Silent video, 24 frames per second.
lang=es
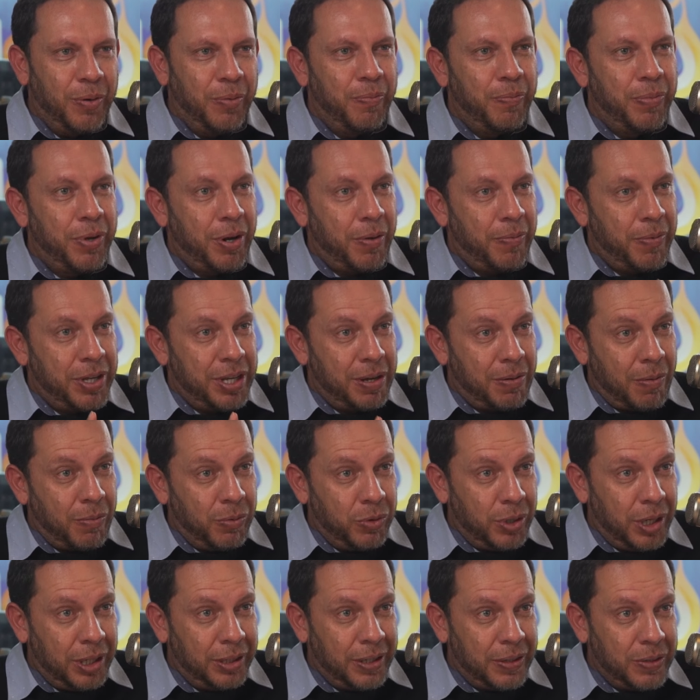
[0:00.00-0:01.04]
pero a mí me llama mucho
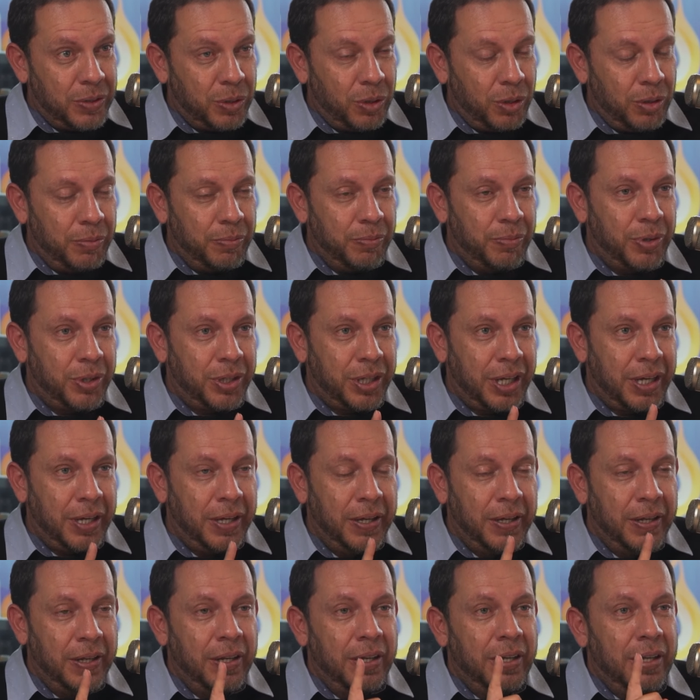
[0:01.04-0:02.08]
la atención porque
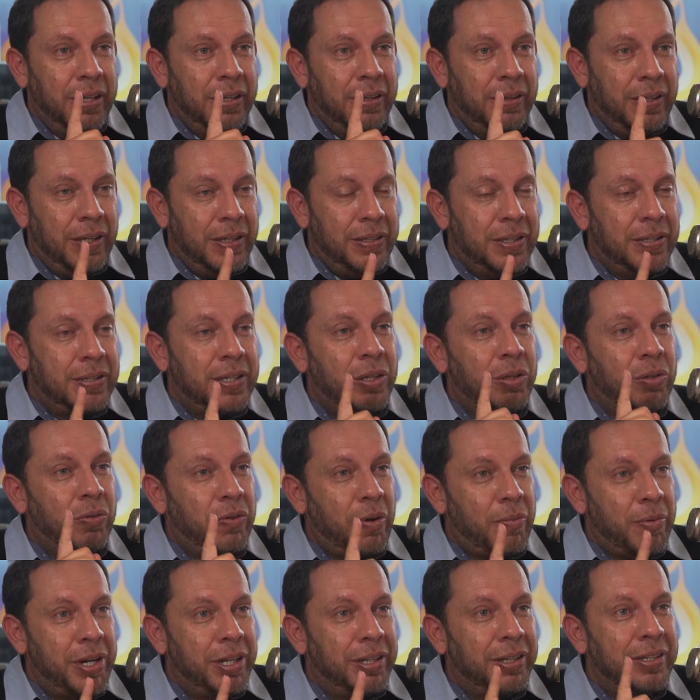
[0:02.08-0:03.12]
dices que en tu
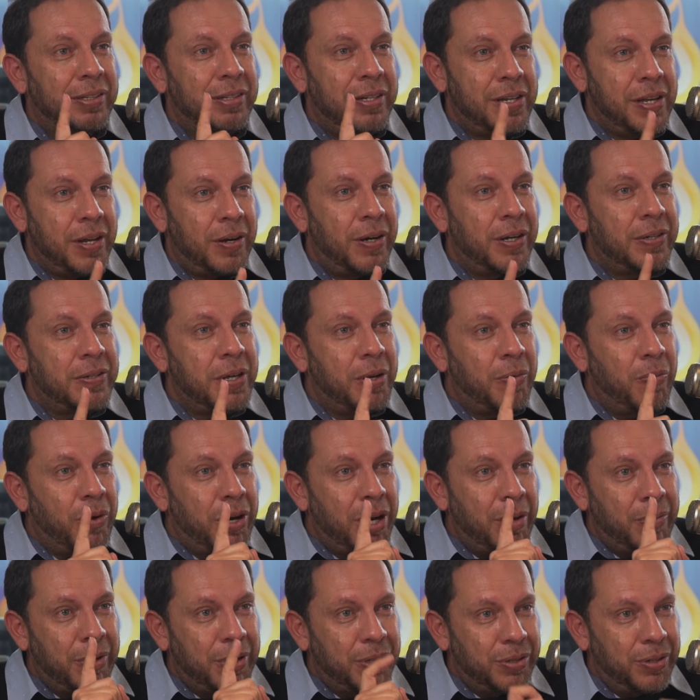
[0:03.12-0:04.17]
familia te enseñaron a ser buena
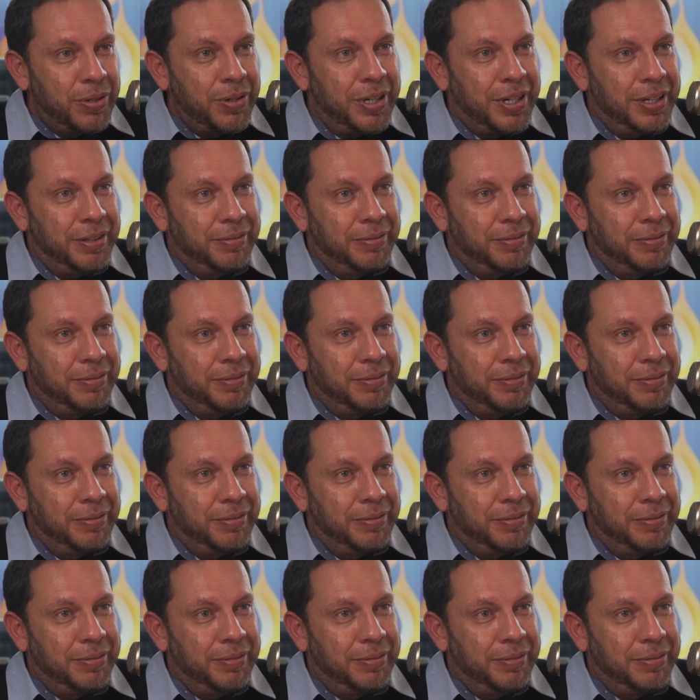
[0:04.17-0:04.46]
persona.